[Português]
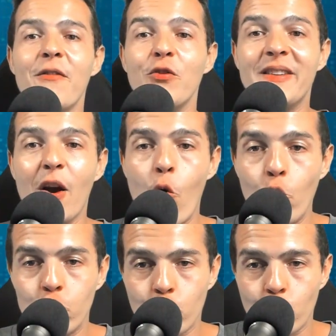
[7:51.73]
Você
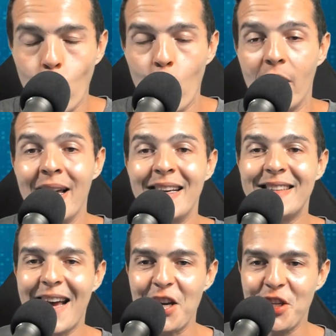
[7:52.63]
gostou?
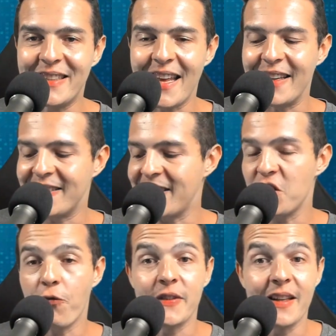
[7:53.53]
Você acha
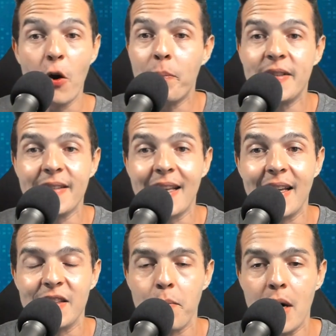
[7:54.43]
interessante você não precisar
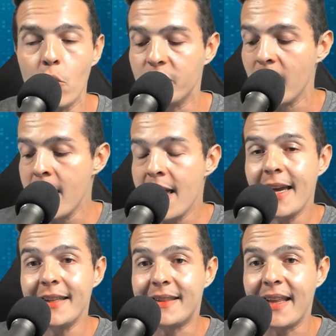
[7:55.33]
das mãos
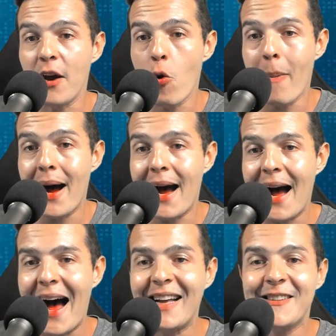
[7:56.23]
e ter uma
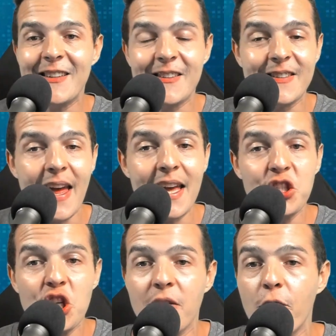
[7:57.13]

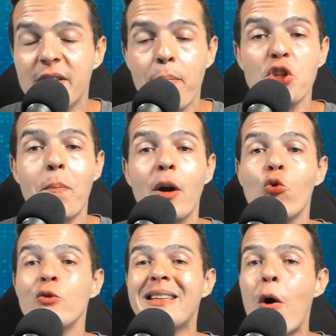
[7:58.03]
assistente que você pode
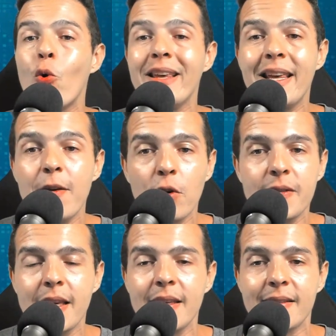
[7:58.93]
perguntar o que
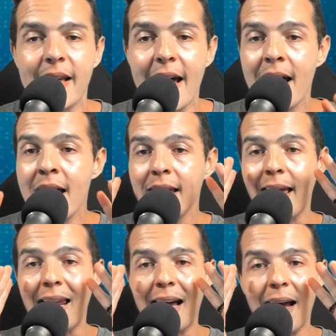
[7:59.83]
você quiser, que ela